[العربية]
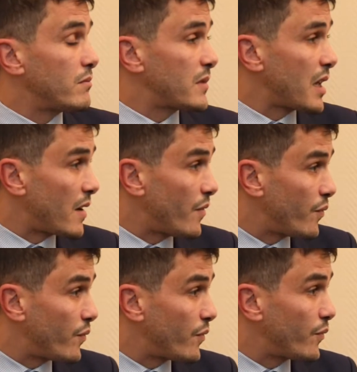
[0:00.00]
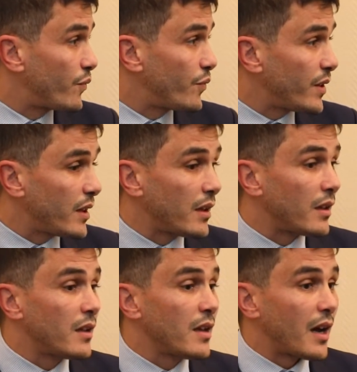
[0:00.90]
طرف في
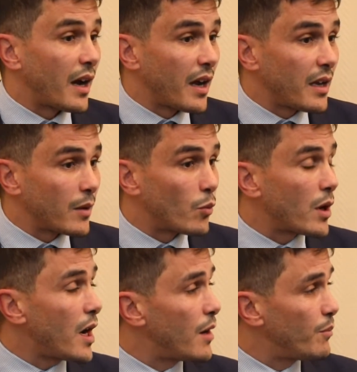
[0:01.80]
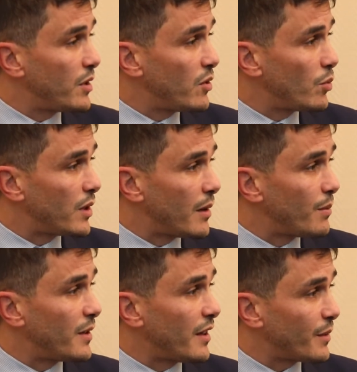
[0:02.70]
غير مرحب به هنا
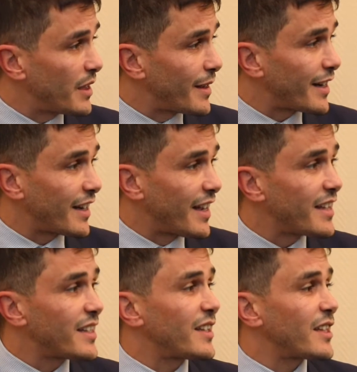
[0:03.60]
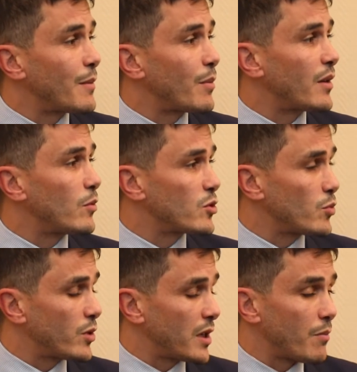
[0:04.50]
لاعتبارك لا تحترم قانون
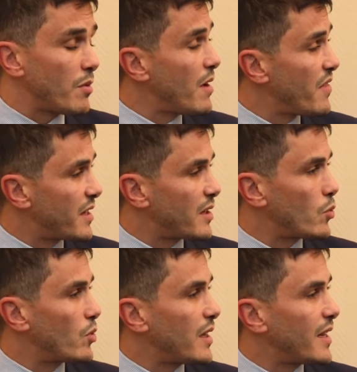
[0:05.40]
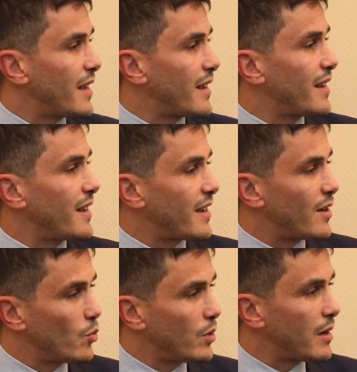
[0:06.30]
الجمهورية بماذا ترد على
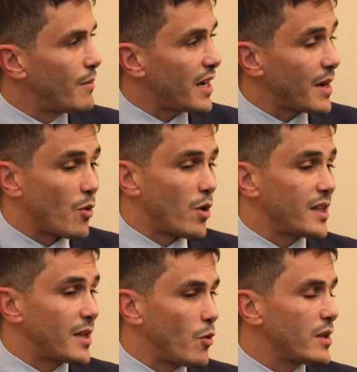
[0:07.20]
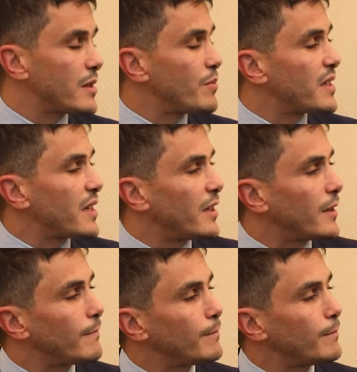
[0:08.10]
قانون المحكمة وأنت مهدد بالترحيل